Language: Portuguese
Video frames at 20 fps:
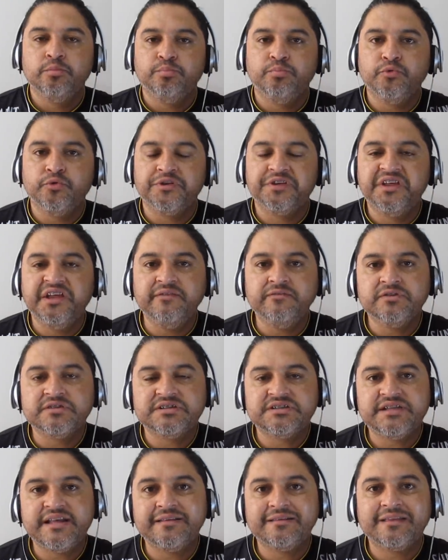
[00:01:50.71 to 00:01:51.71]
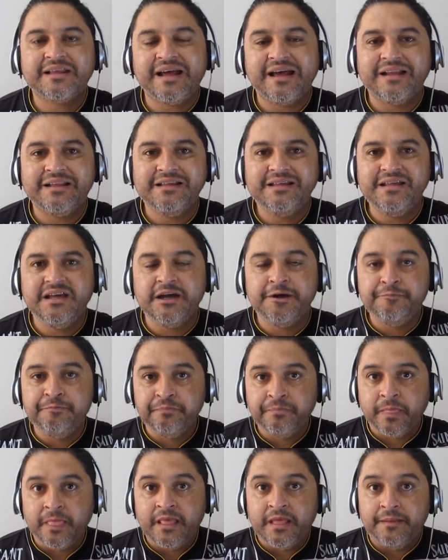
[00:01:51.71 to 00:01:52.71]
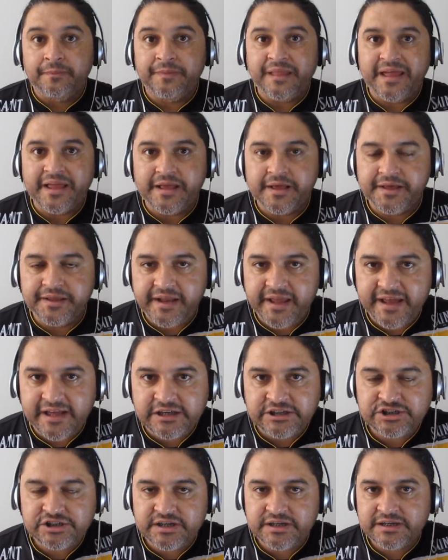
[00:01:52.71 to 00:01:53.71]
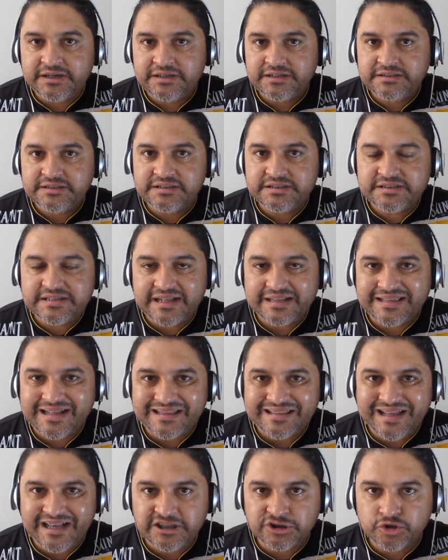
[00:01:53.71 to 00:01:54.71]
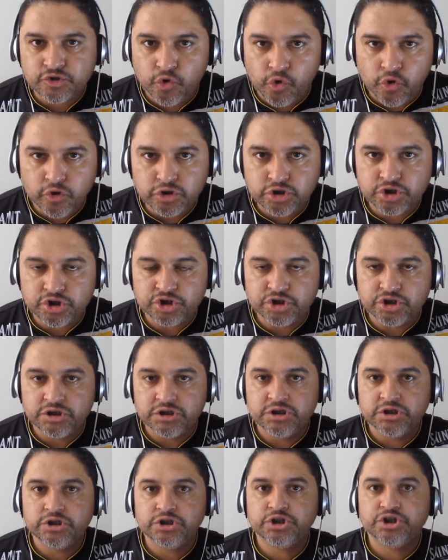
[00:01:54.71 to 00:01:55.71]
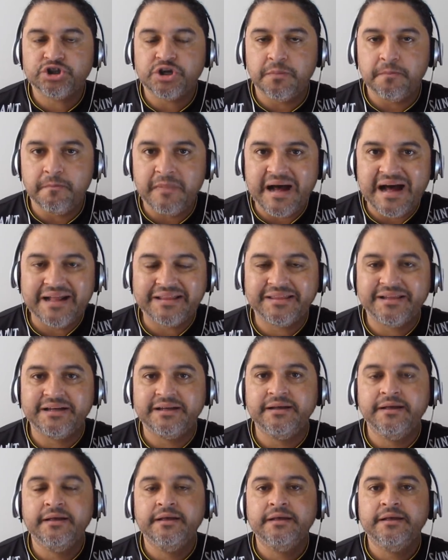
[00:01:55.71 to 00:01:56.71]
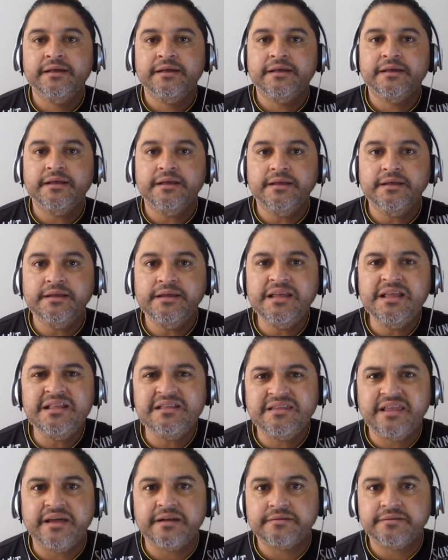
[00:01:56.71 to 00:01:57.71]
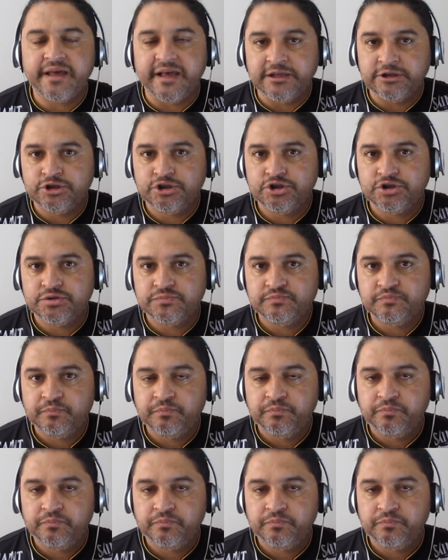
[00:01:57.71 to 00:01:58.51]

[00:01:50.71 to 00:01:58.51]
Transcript: Por que você entraria na igreja de Satanás hoje, chamada internet.